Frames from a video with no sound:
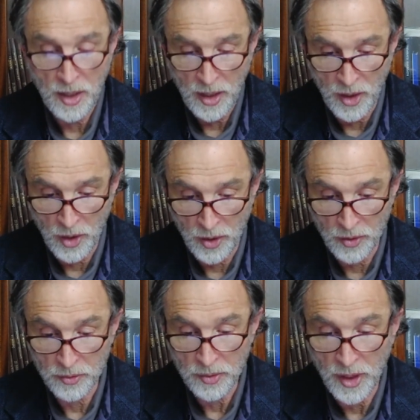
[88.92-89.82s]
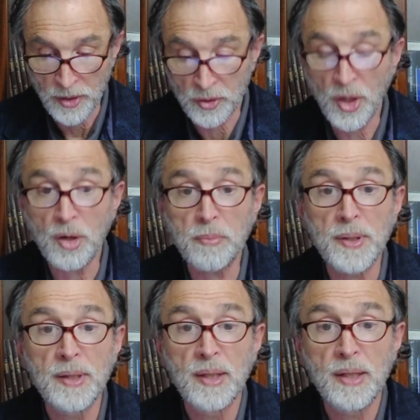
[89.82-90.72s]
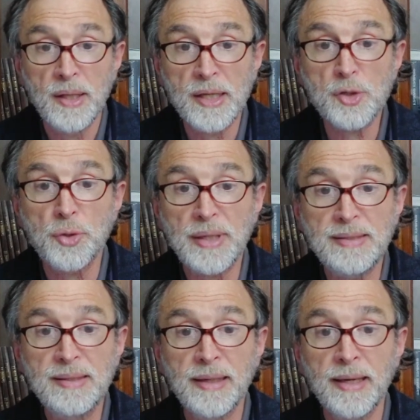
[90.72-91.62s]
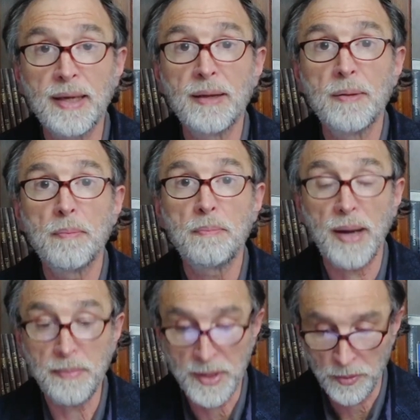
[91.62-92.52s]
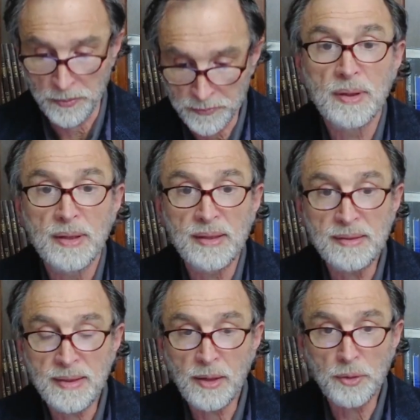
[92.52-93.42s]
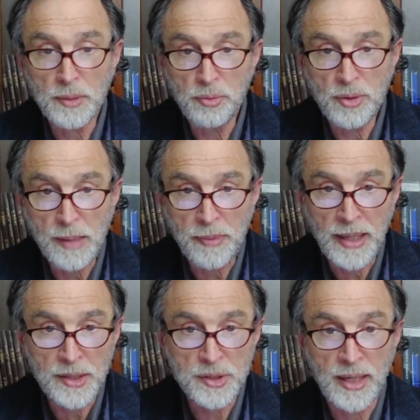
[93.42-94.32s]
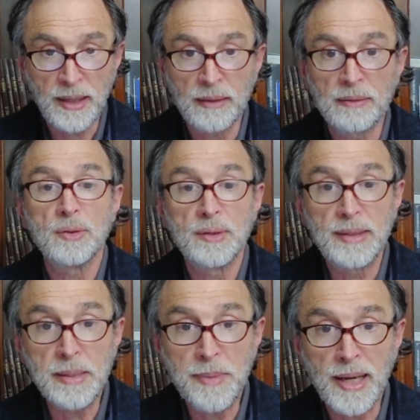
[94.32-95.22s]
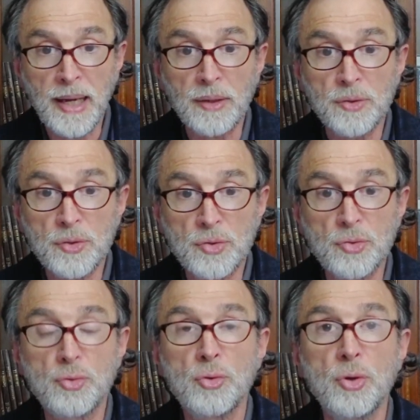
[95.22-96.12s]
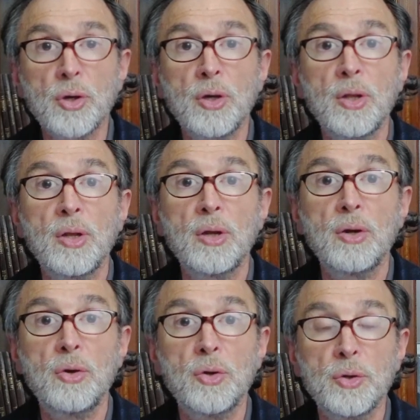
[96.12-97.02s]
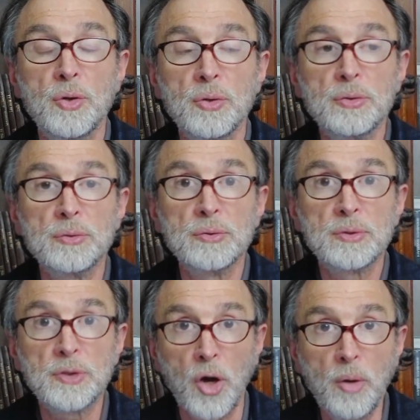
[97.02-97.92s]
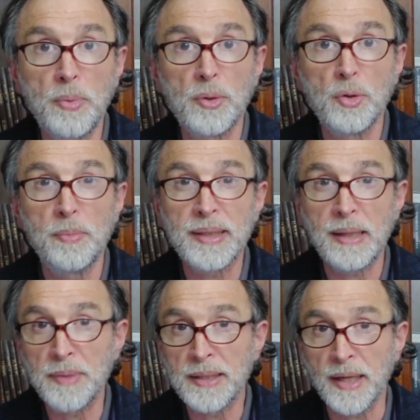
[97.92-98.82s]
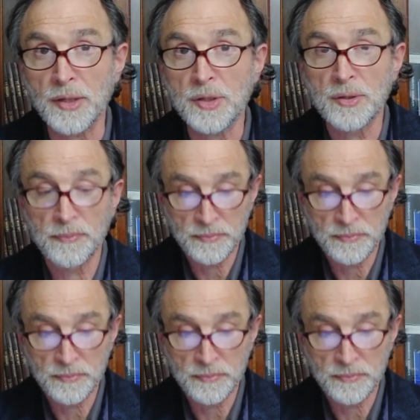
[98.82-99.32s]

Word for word: un, temple et je résiderai parmi eux. Ici, le début de la paracha démarre sur le temple, le Betamigdash.